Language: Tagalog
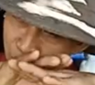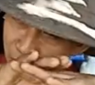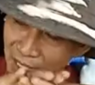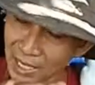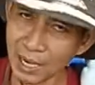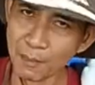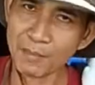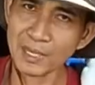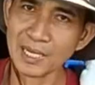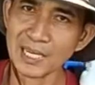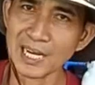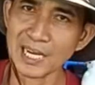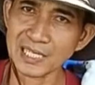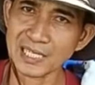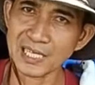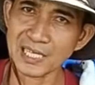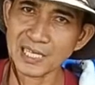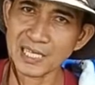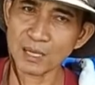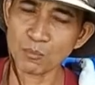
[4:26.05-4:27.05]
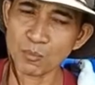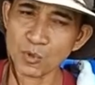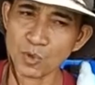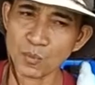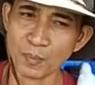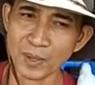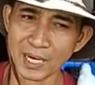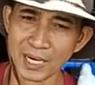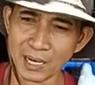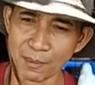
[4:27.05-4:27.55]
maraming klasing
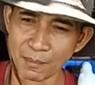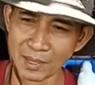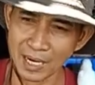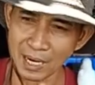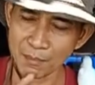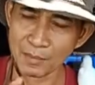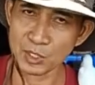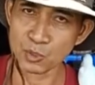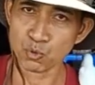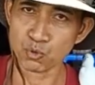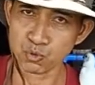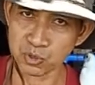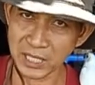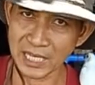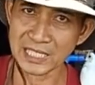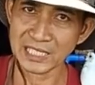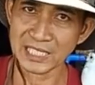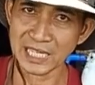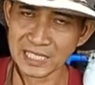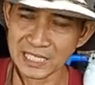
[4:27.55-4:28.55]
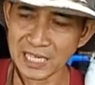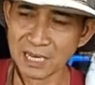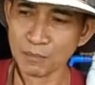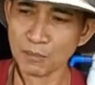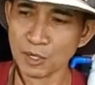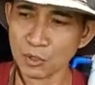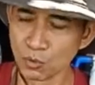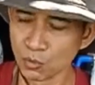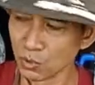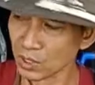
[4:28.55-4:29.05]
damo para maraming sustansya sila
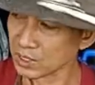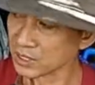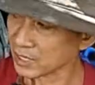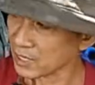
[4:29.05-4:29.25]
makukuha